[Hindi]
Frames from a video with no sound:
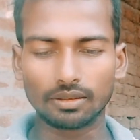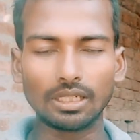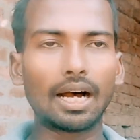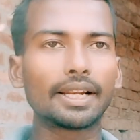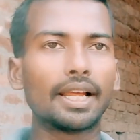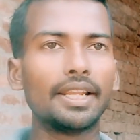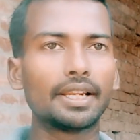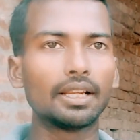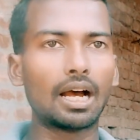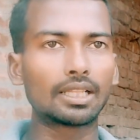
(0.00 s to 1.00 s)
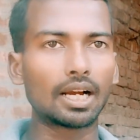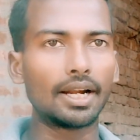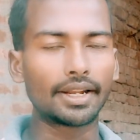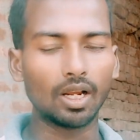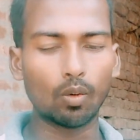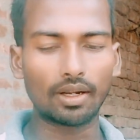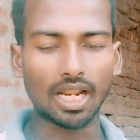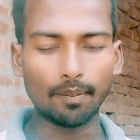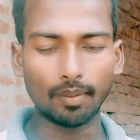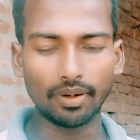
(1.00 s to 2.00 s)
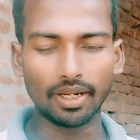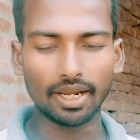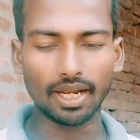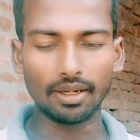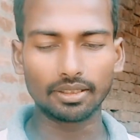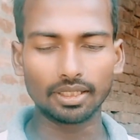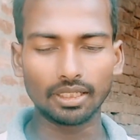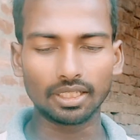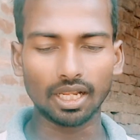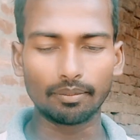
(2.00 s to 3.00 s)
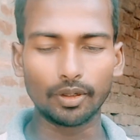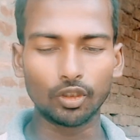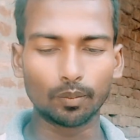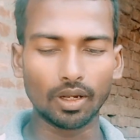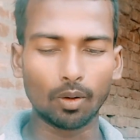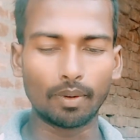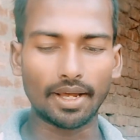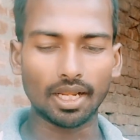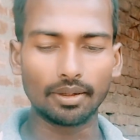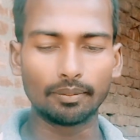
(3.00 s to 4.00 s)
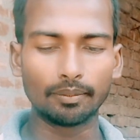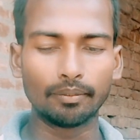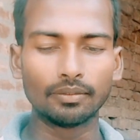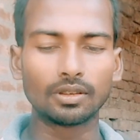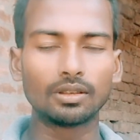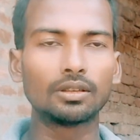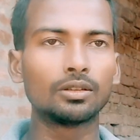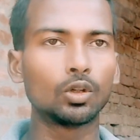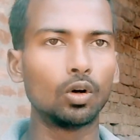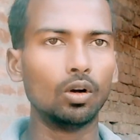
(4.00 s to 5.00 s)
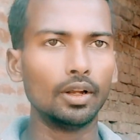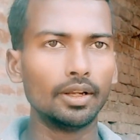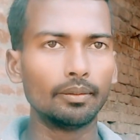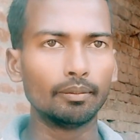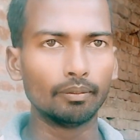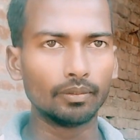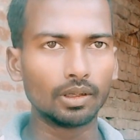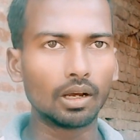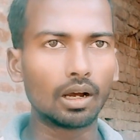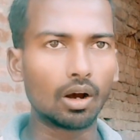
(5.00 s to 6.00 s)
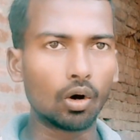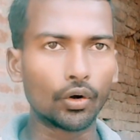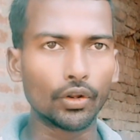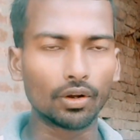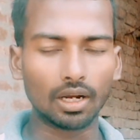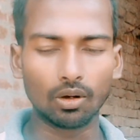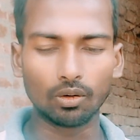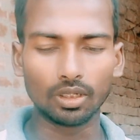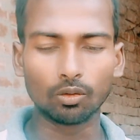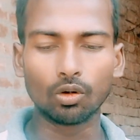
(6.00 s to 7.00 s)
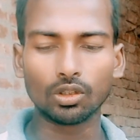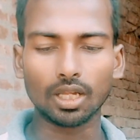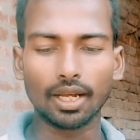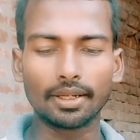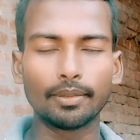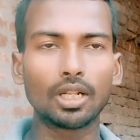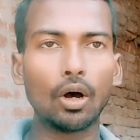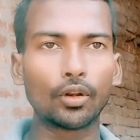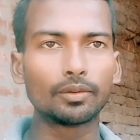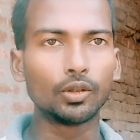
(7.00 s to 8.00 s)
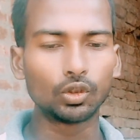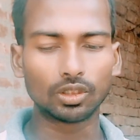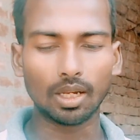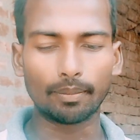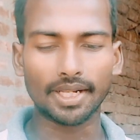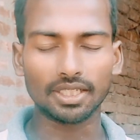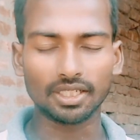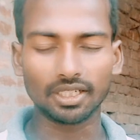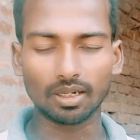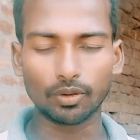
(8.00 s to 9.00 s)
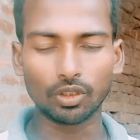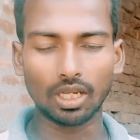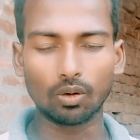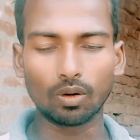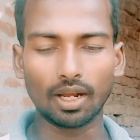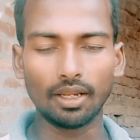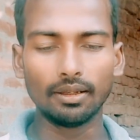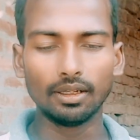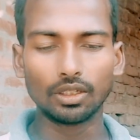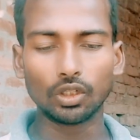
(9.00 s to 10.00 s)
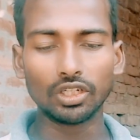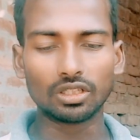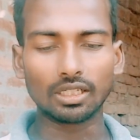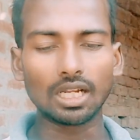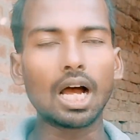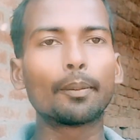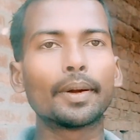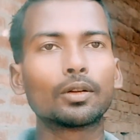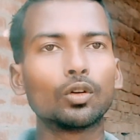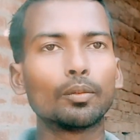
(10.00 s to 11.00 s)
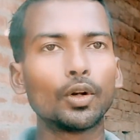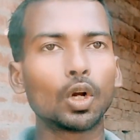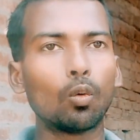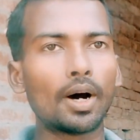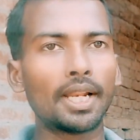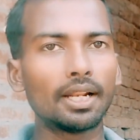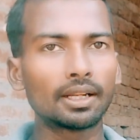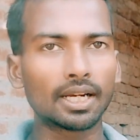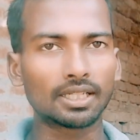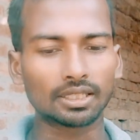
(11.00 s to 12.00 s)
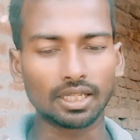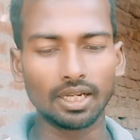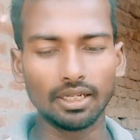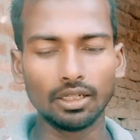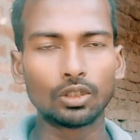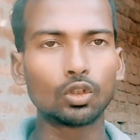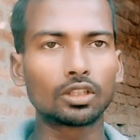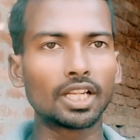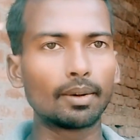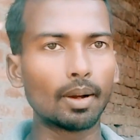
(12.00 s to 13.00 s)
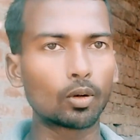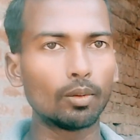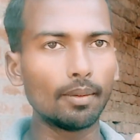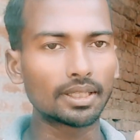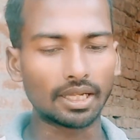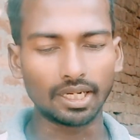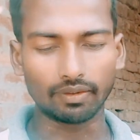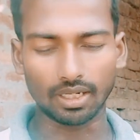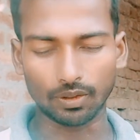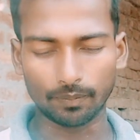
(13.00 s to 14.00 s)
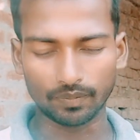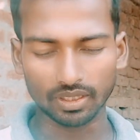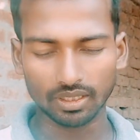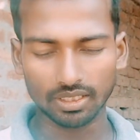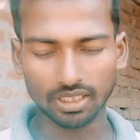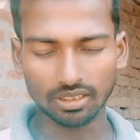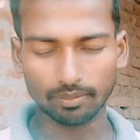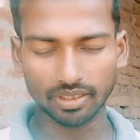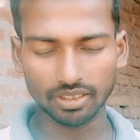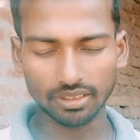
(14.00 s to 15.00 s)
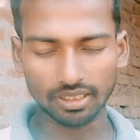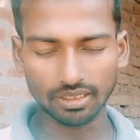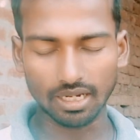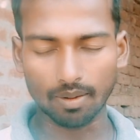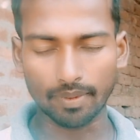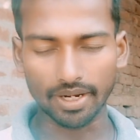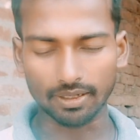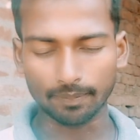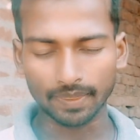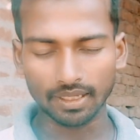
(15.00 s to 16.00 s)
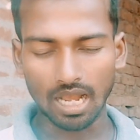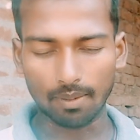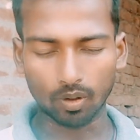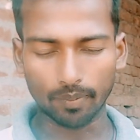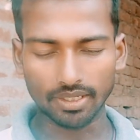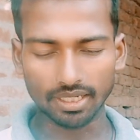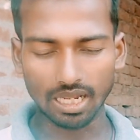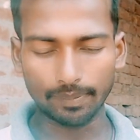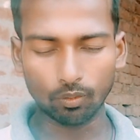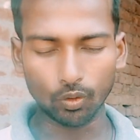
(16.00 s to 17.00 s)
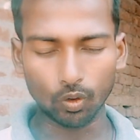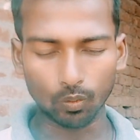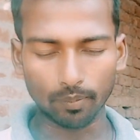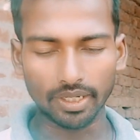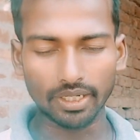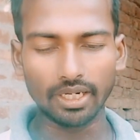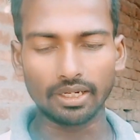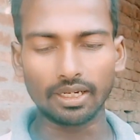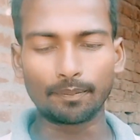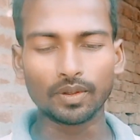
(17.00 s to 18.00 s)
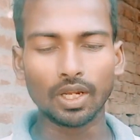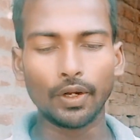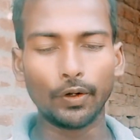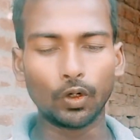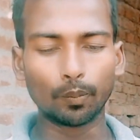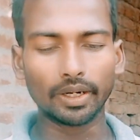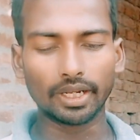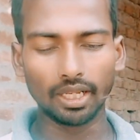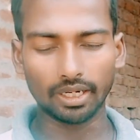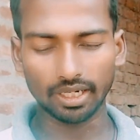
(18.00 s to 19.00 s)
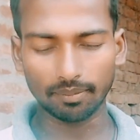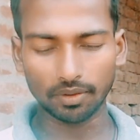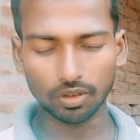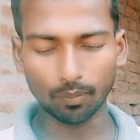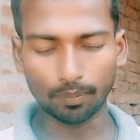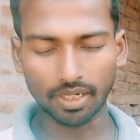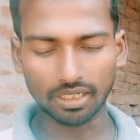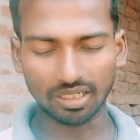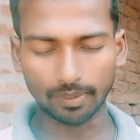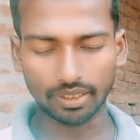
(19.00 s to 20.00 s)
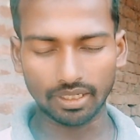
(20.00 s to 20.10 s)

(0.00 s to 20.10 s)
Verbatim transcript: चार यानी कि आधा घंटे का वॉच टाइम भी मिल गया है इस इतना ही वीडियो पे और बारह जो ऑडियो का यू होता है मेरा एवरेज बीच होता है बारह सेकंड का बीच आया हुआ है तो इस तरह से आप एक शॉर्ट वीडियो को वायरल कर सकते हैं जो तरीका मैं आपको मैं बताने वाला हूँ जैसे मैं सीधा जैसे गया बैक आपको बैक जाना है फिर यूट्यूब को मैंने क्लिक किया यूट्यूब पर क्लिक करेंगे मतलब तो प्लस आगे पर